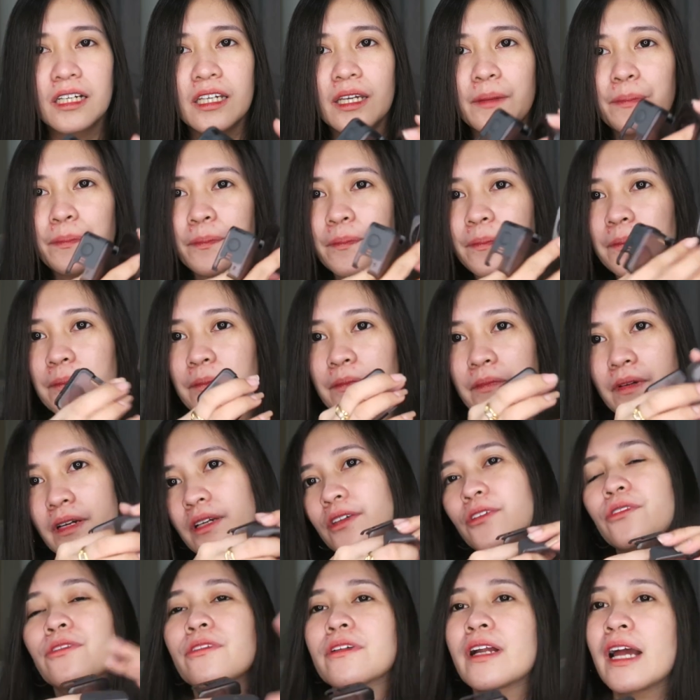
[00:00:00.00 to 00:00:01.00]
it,
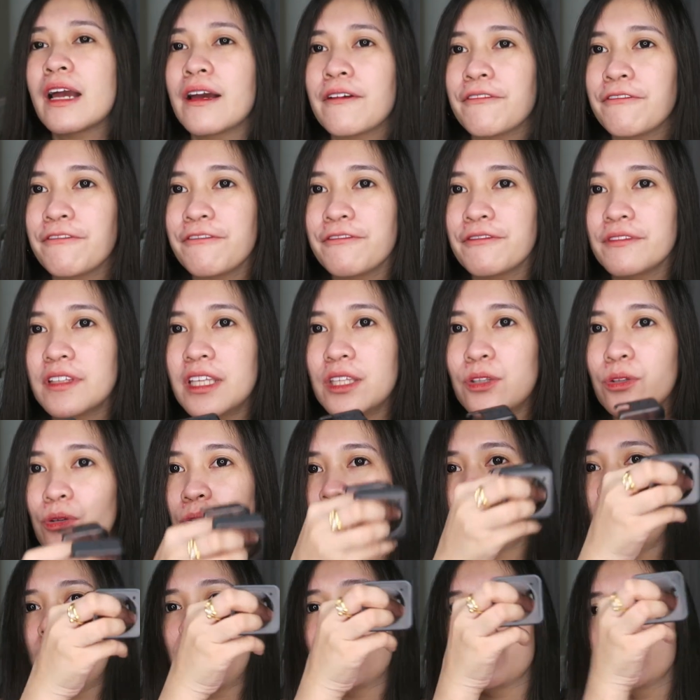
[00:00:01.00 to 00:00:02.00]
yung ref dito,
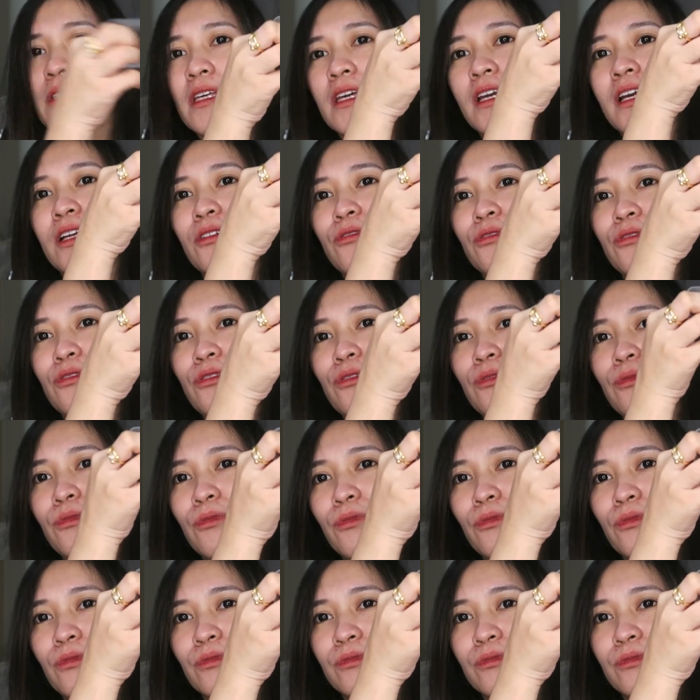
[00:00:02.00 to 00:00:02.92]
tapos ganun